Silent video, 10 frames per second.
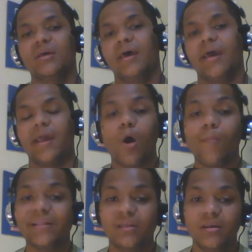Real
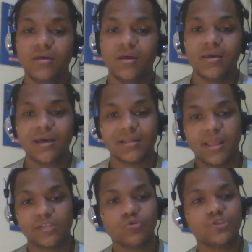Madrid e
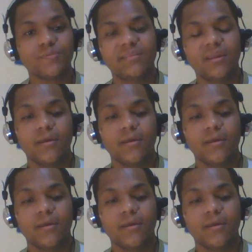Atlético de Madrid,